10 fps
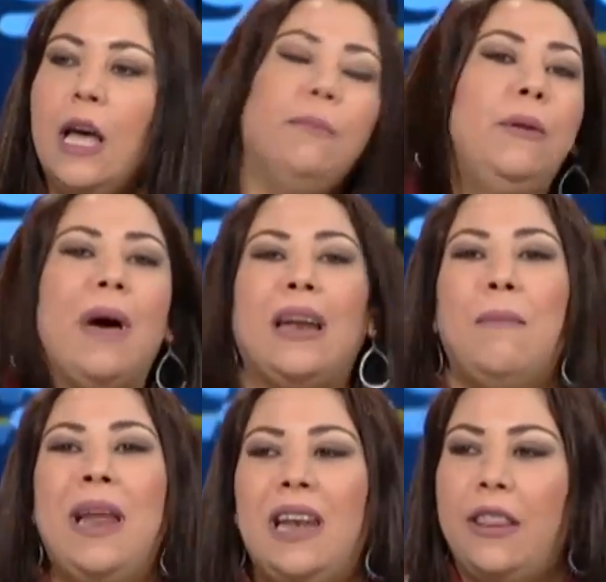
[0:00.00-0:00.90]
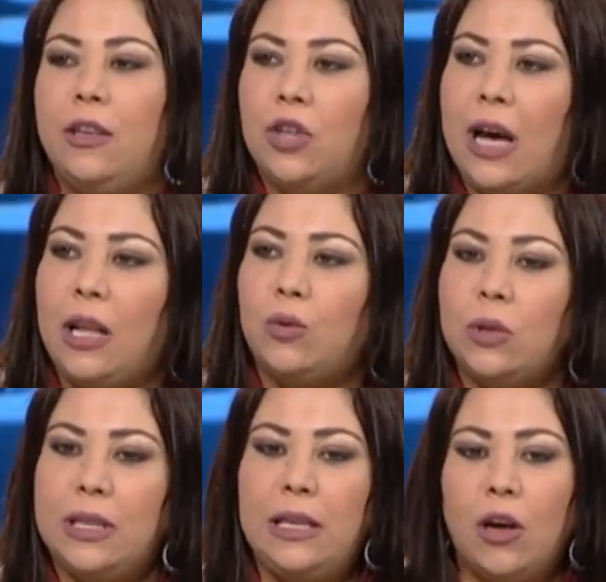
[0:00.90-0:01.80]
بمعنى ما الذي جعل
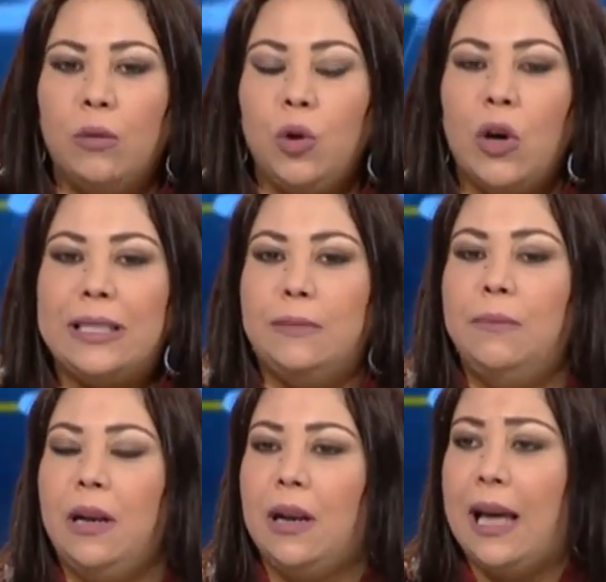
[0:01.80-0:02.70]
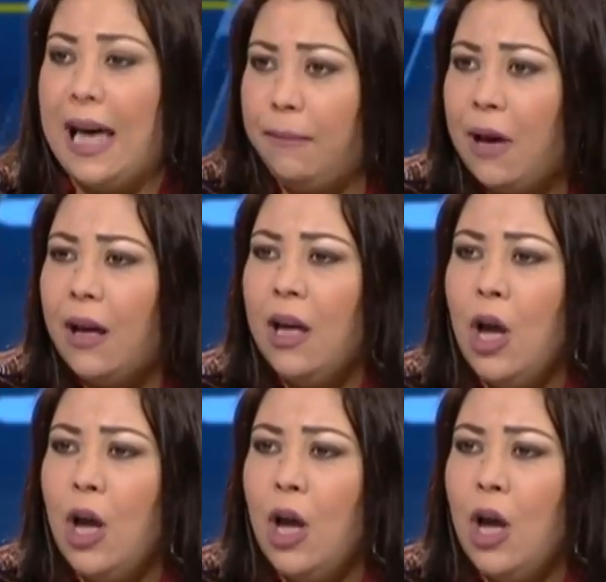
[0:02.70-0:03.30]
التونسي اليوم يحس بالخيبه